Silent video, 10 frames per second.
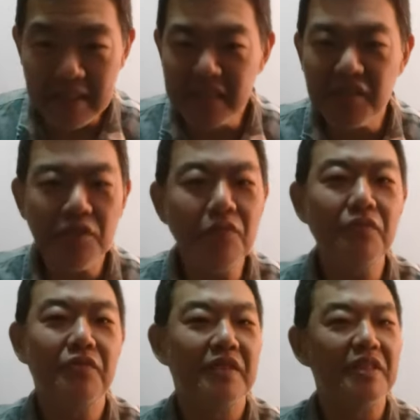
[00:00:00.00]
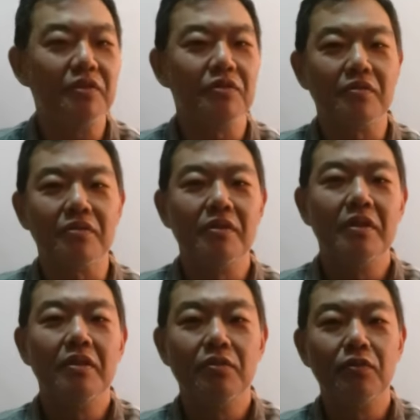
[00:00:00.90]
assistiu um vídeos
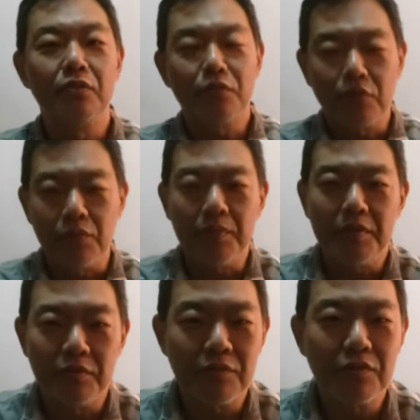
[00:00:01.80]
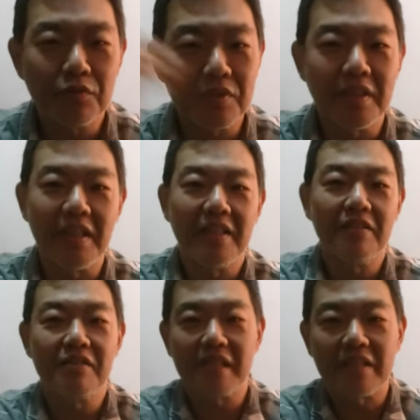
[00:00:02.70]
no YouTube de uns
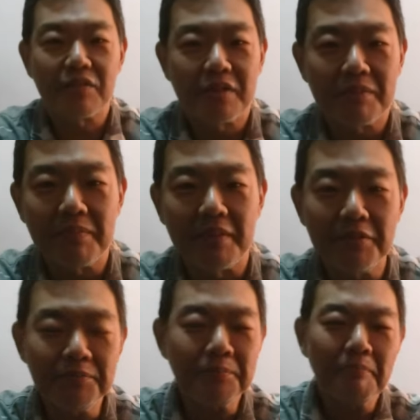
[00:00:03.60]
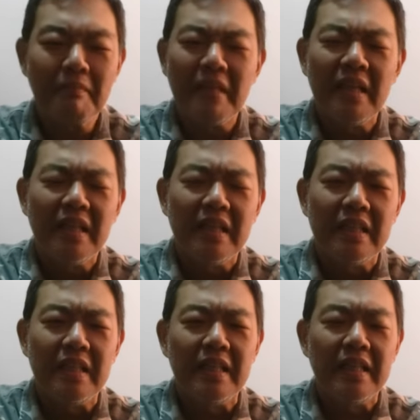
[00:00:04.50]
cuteleiros lá do Japão.
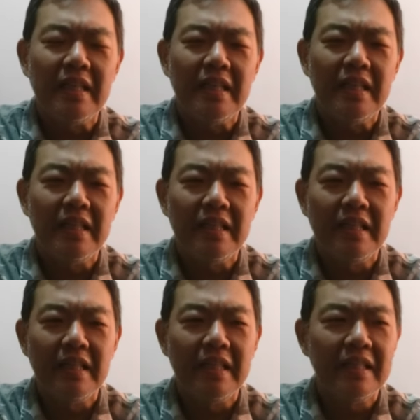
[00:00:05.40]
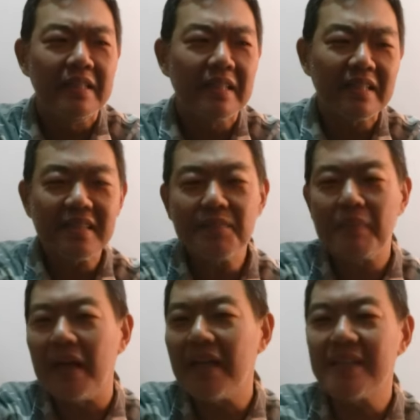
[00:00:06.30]
E nas
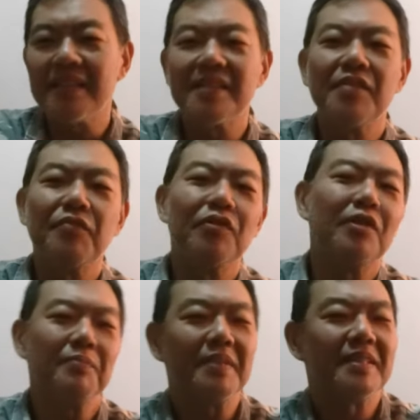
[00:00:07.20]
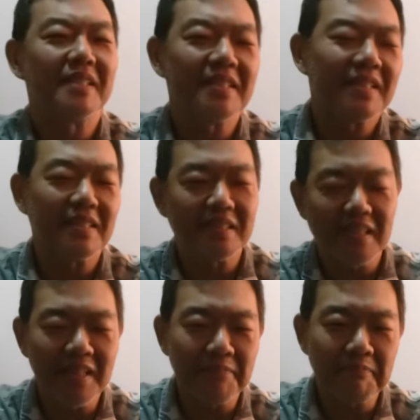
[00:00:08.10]
espadas que foram apresentadas
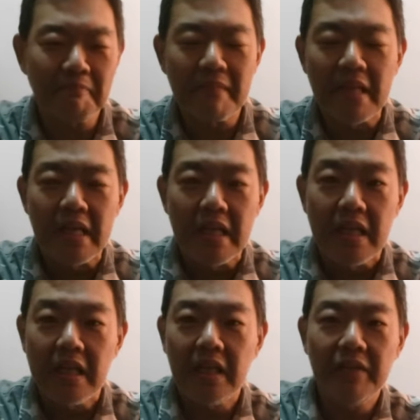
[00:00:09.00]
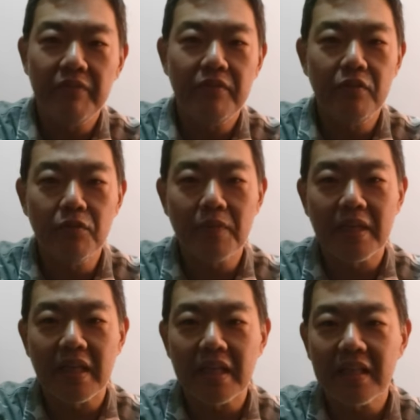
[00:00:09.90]
lá, ele viu
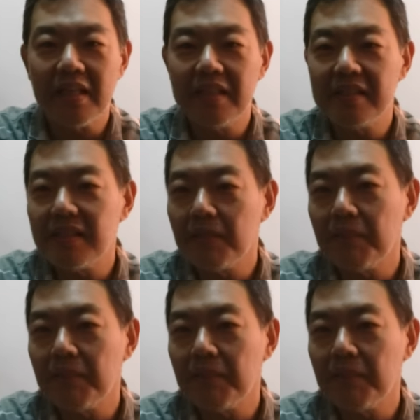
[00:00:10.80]
uma lá que ele se